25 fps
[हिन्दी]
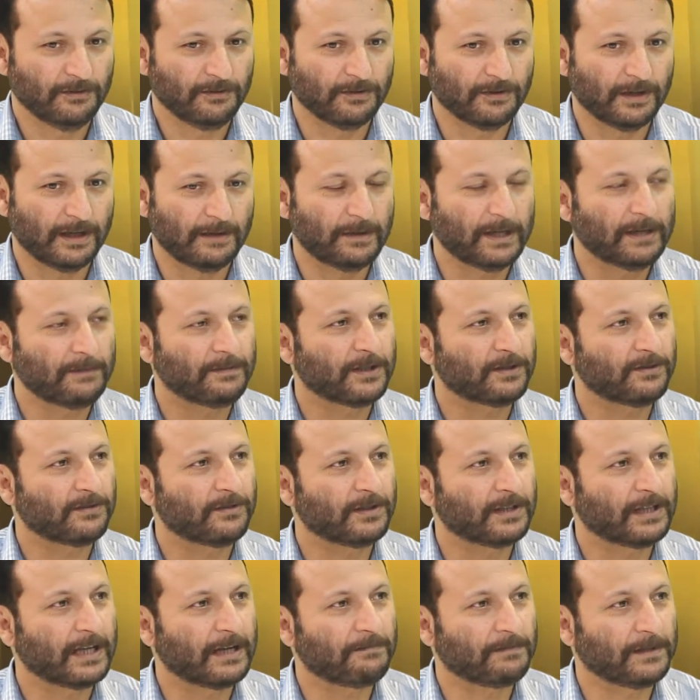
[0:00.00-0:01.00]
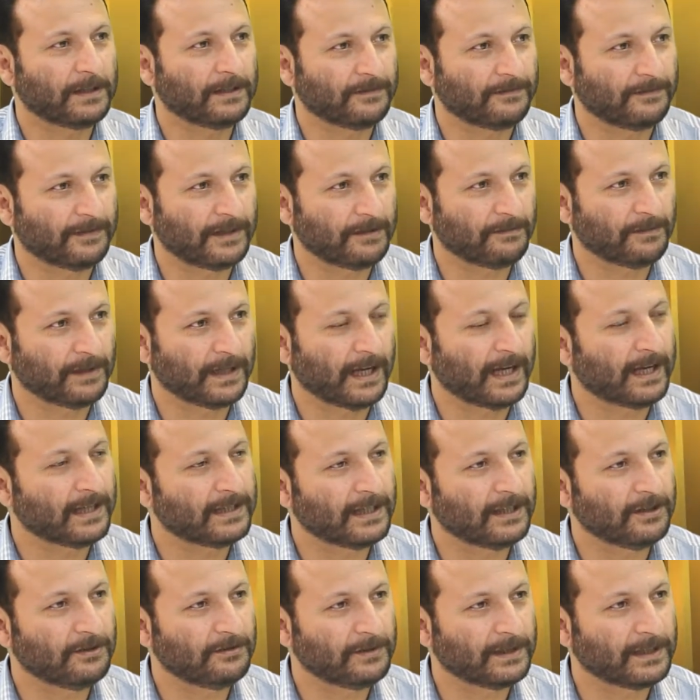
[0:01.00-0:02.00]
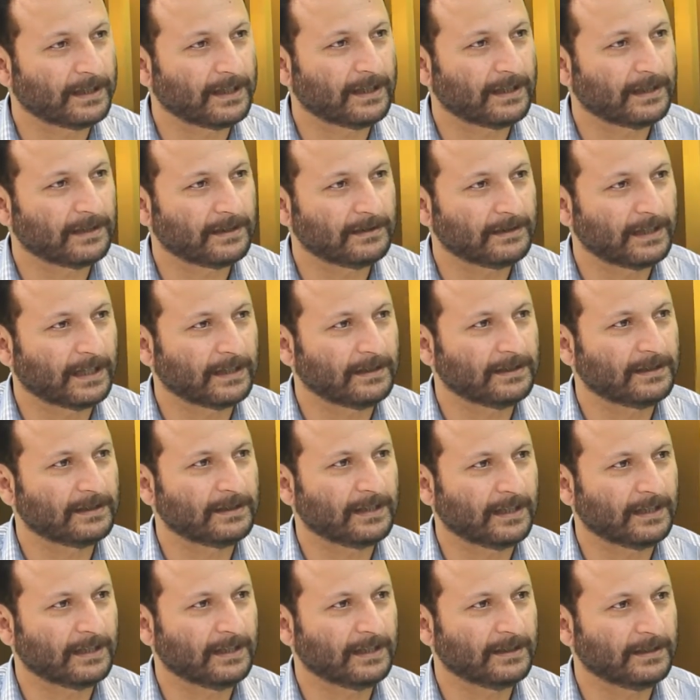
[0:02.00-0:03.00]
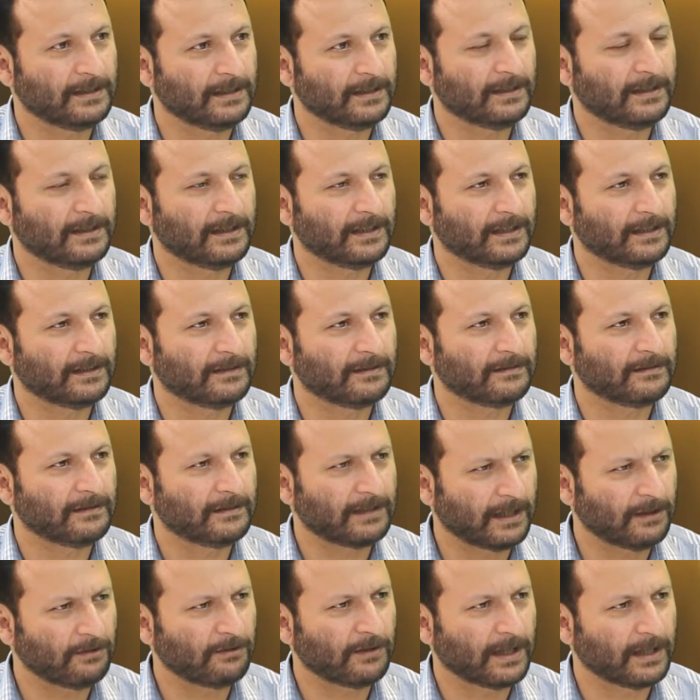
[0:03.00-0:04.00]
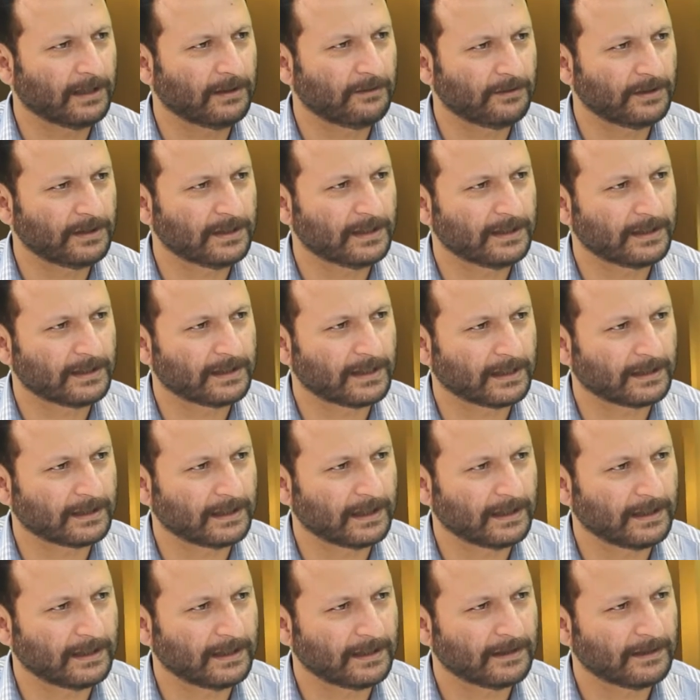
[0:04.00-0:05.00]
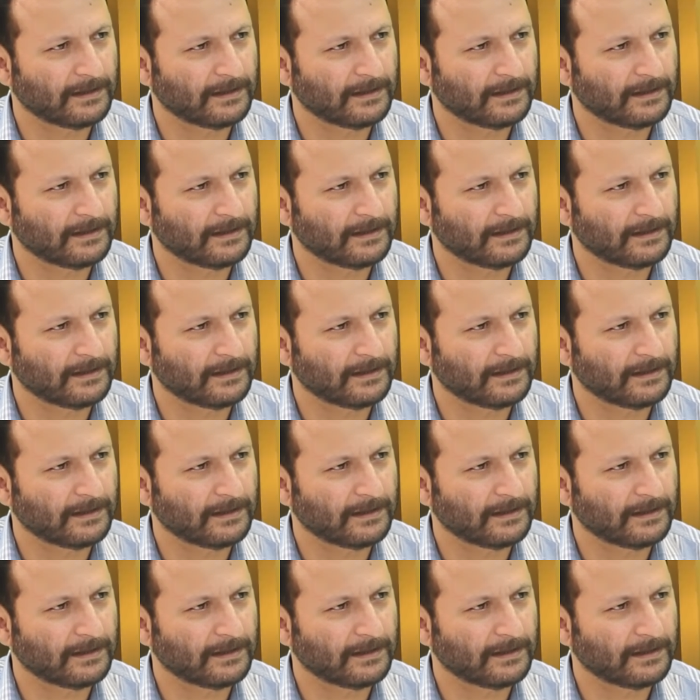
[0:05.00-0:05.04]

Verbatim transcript: तो हमारे पास और क्या प्लेटफॉर्म है आज़ाद उम्मीदवार ज़्यादा से ज़्यादा जीत के कर तो आगे कुछ नहीं सकता ना